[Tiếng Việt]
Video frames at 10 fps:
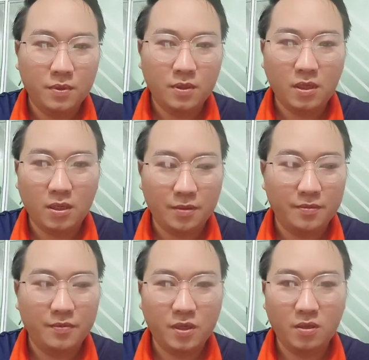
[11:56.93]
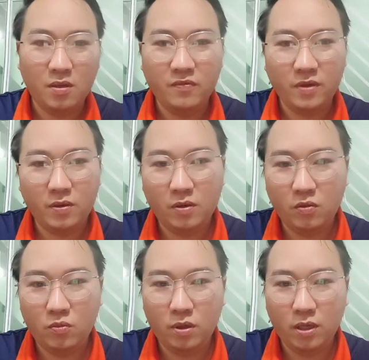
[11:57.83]
thì giờ nói vì ở
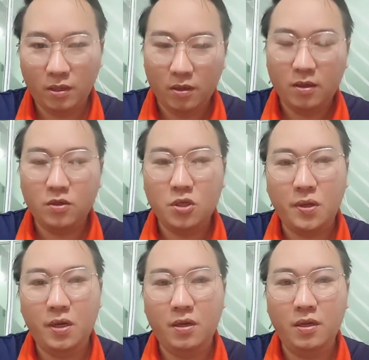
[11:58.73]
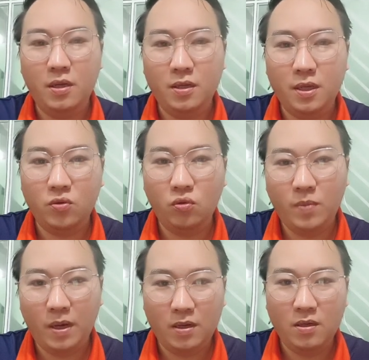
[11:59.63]
yêu mua ít lử trời lử lên đời thì
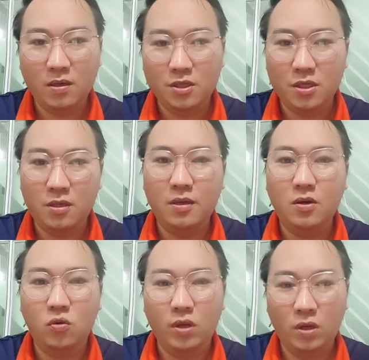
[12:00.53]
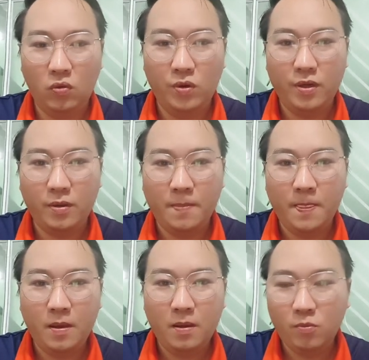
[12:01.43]
lúc ba lử nữa chỉ đỡ hủ lê cũ nữa nhở
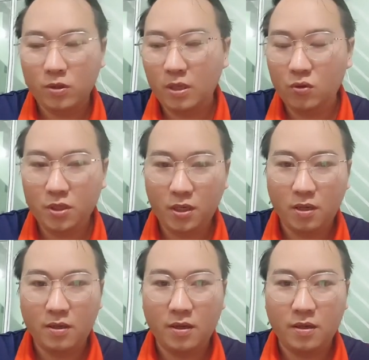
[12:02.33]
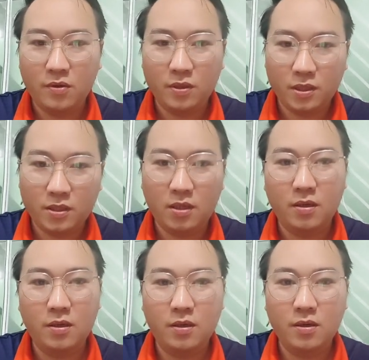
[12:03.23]
một tên lúc xí hở thì có yêu sao
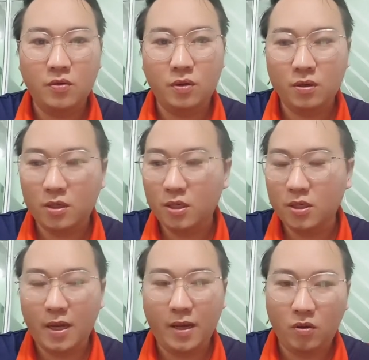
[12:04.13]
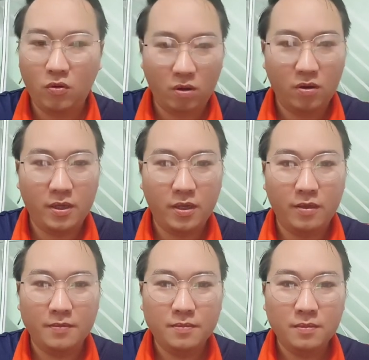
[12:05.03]
sao có yêu anh sai khẩu họ nói thế nào
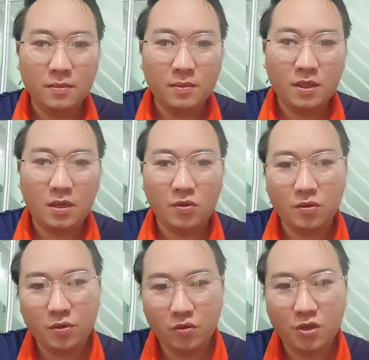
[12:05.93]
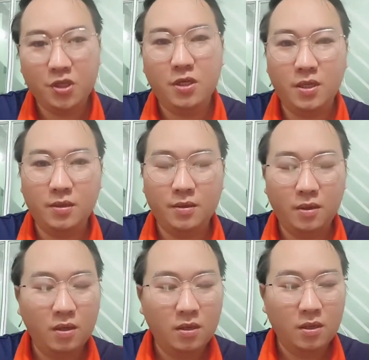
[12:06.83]
thì có yêu nhớ nhớ xí thế
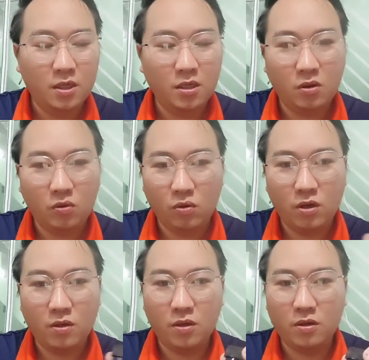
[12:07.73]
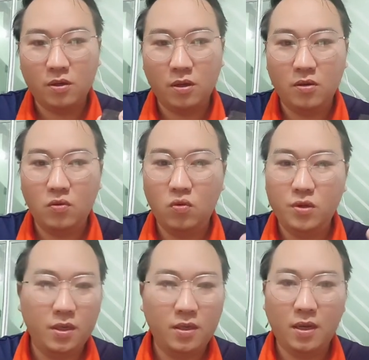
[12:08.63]
ta chỉ thầu cũng nói cho nó đó là lúc
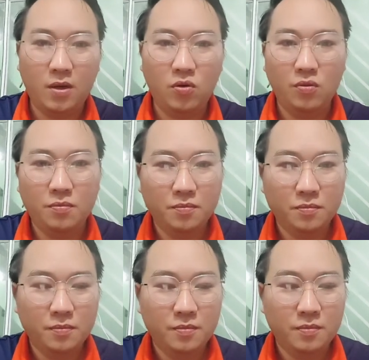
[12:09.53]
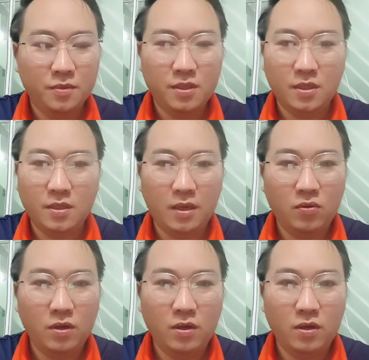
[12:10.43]
xí cả luôn sẽ cả luôn đi lỡ nào